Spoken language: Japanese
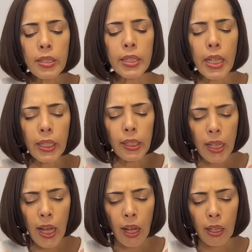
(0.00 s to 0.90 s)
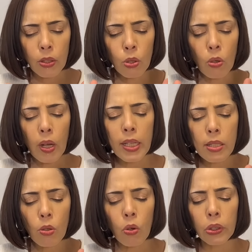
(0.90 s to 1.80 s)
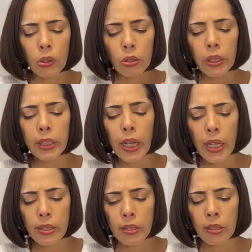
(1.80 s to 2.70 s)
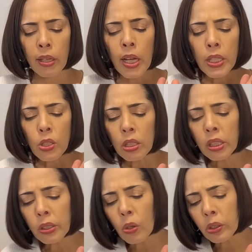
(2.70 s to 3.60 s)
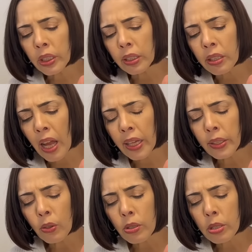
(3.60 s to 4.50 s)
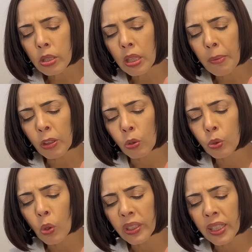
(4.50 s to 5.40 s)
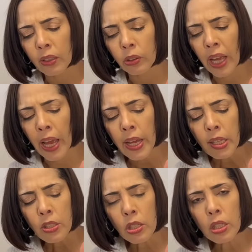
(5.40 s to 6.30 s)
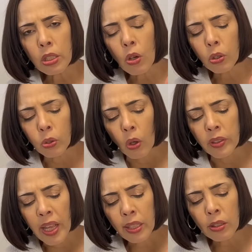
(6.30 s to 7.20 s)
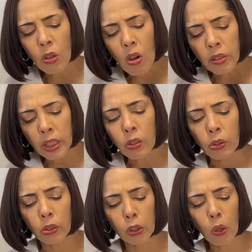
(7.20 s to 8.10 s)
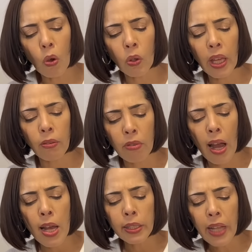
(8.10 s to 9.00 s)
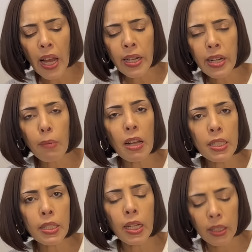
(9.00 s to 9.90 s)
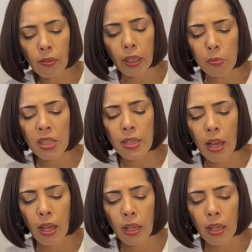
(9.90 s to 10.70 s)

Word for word: 事的な挑発行為を繰り返す中国に対応するための動きなので中国を念頭にという表現は何ら間違ってはいません。